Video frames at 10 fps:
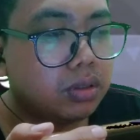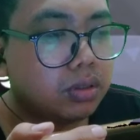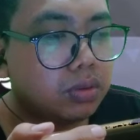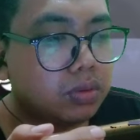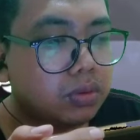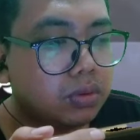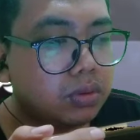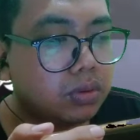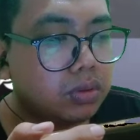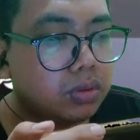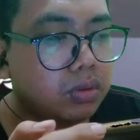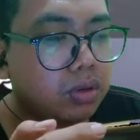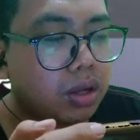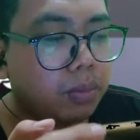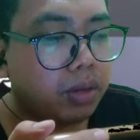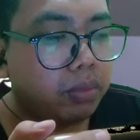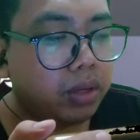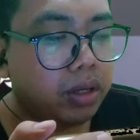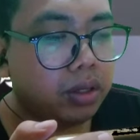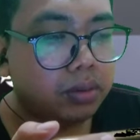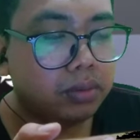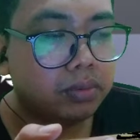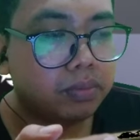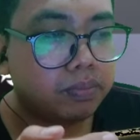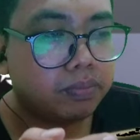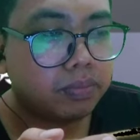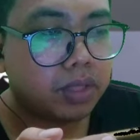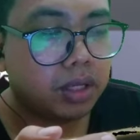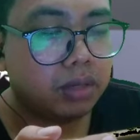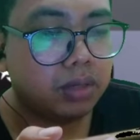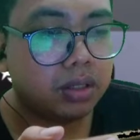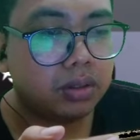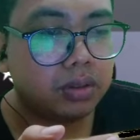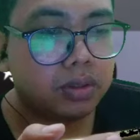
terus Loka premnya kayak gimana